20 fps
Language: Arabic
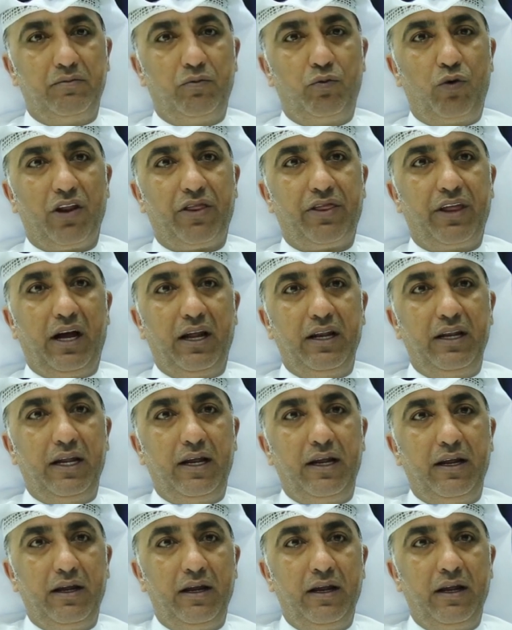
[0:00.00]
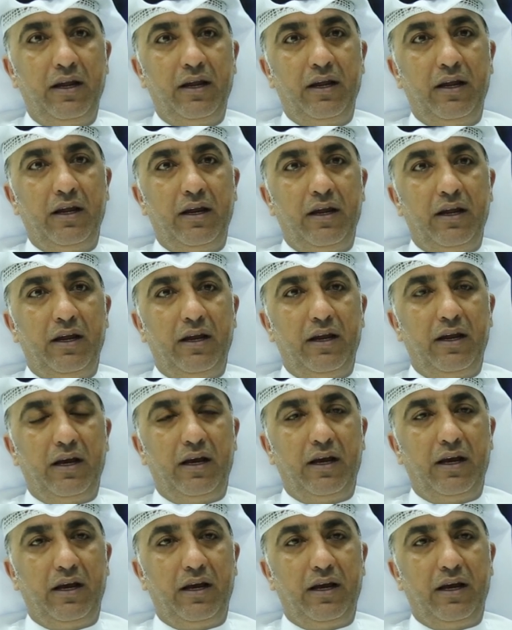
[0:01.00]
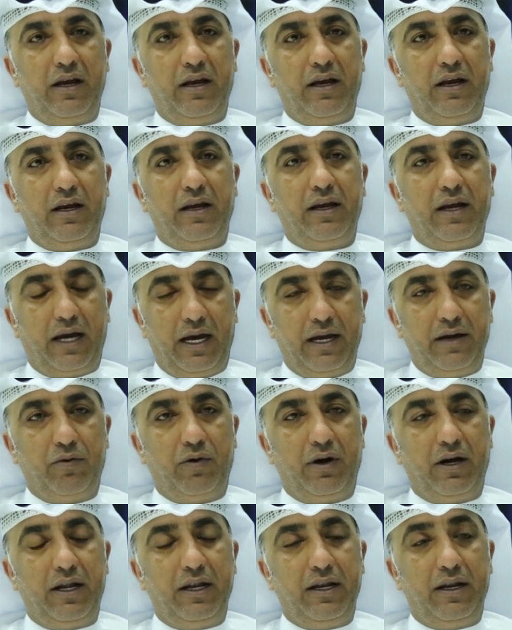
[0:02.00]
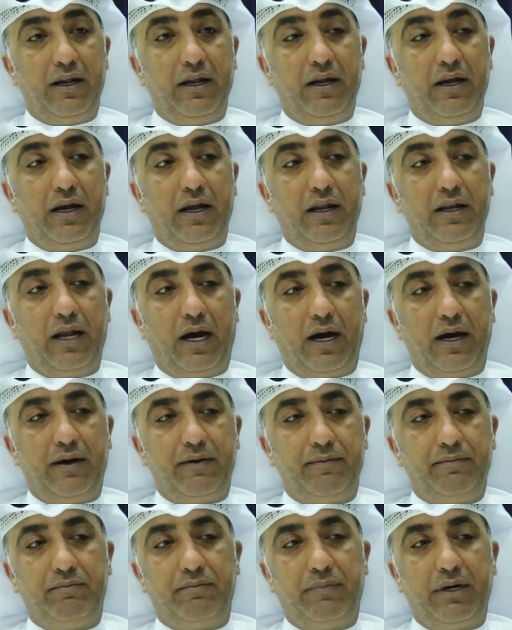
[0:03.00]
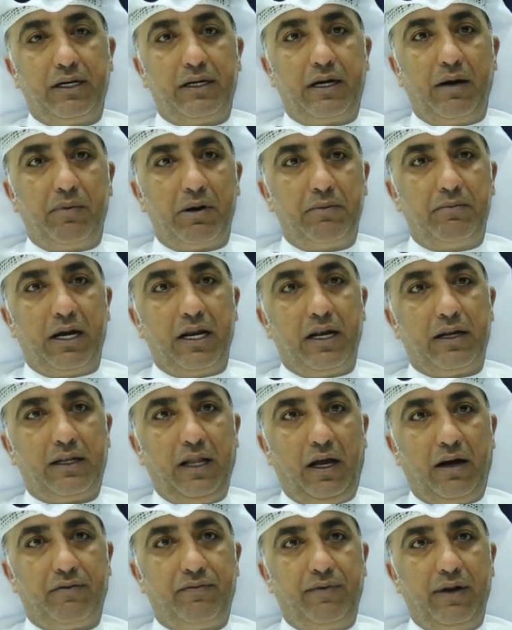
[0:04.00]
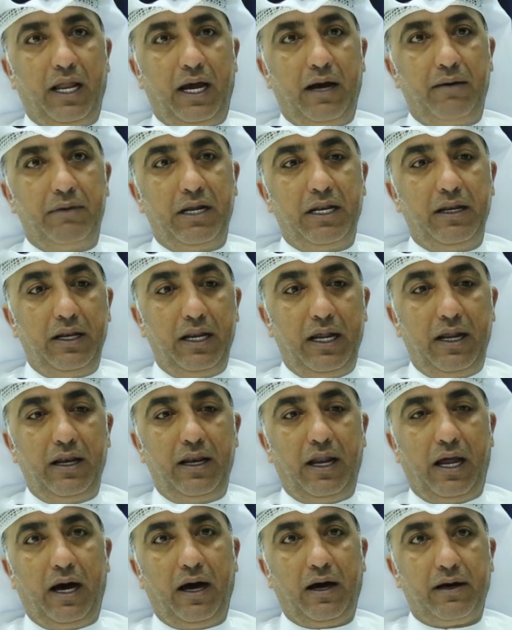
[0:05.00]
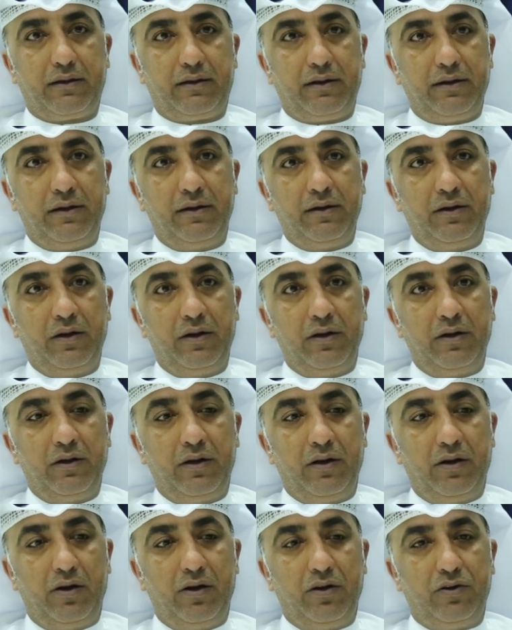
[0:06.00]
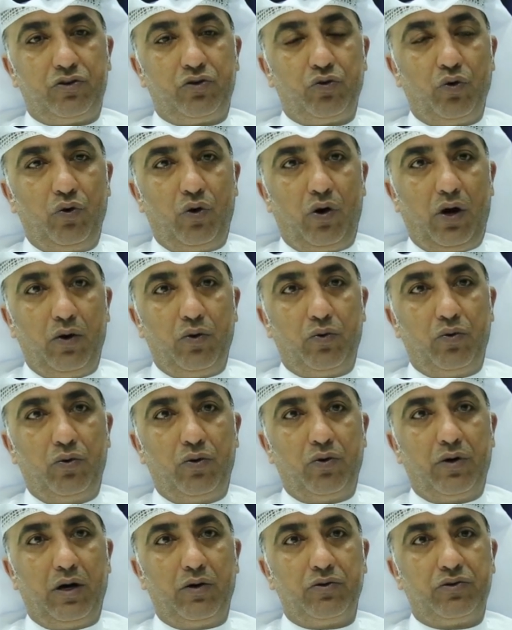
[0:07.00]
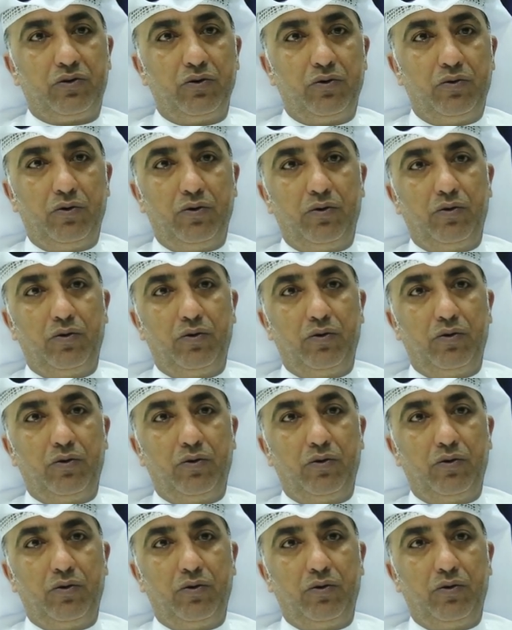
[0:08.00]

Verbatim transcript: موضح له الشهاده آه، ايوه آه، لا قبل ما يلتحق بالعمل له العقد شو حقوقه وشو